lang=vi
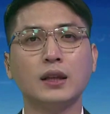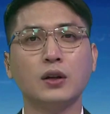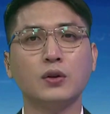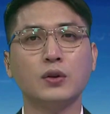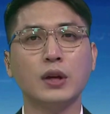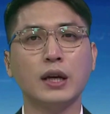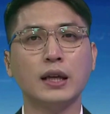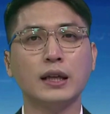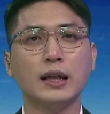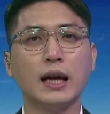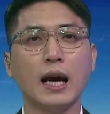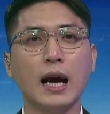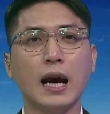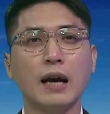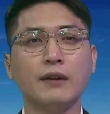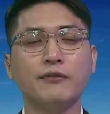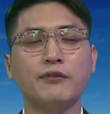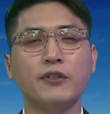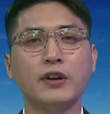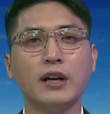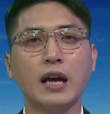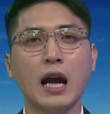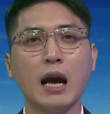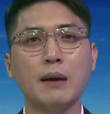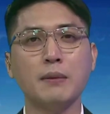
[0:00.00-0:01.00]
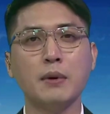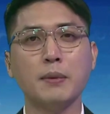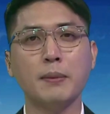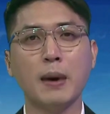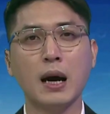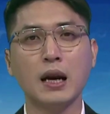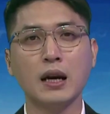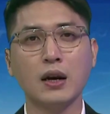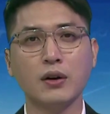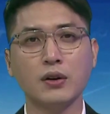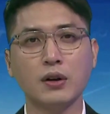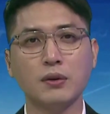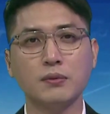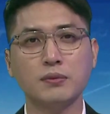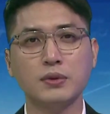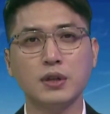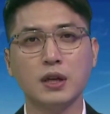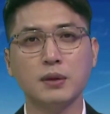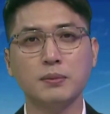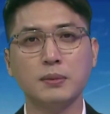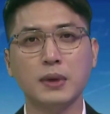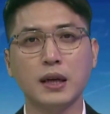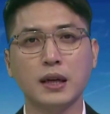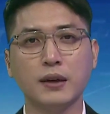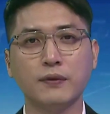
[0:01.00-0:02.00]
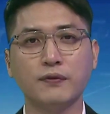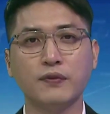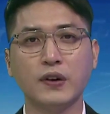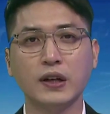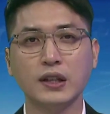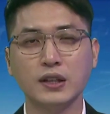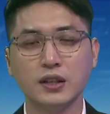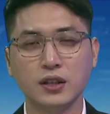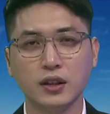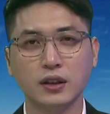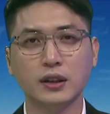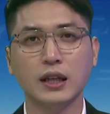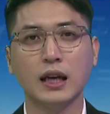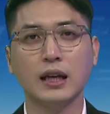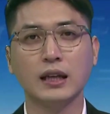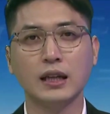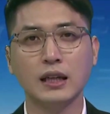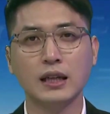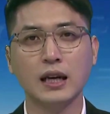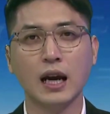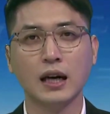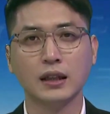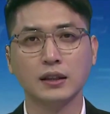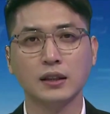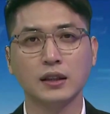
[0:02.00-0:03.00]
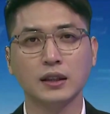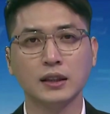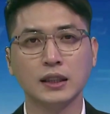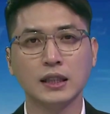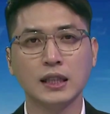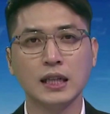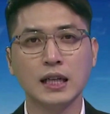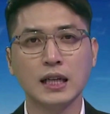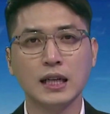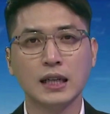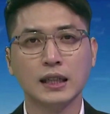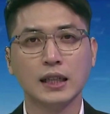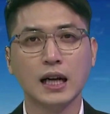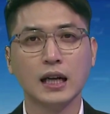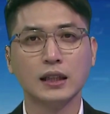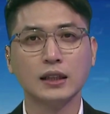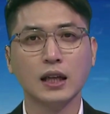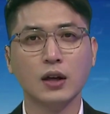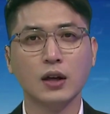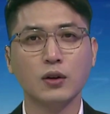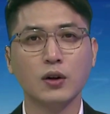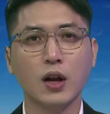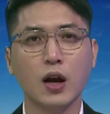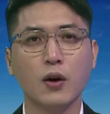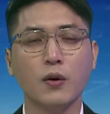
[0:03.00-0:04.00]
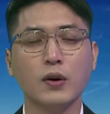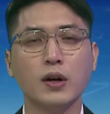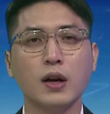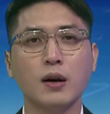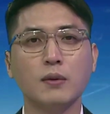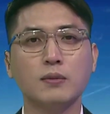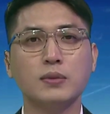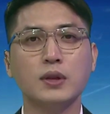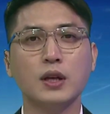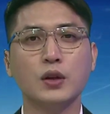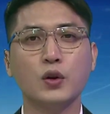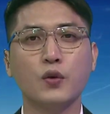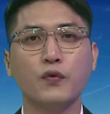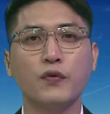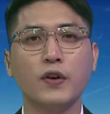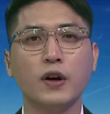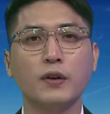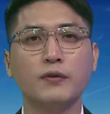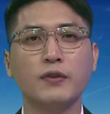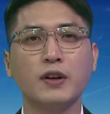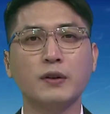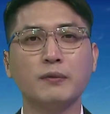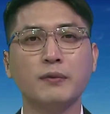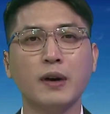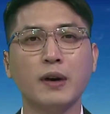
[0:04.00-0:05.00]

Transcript: 3 tàu đánh cá với 23 lao động trên biển vẫn chưa thể liên lạc được. Các tàu này hoạt động trên khu vực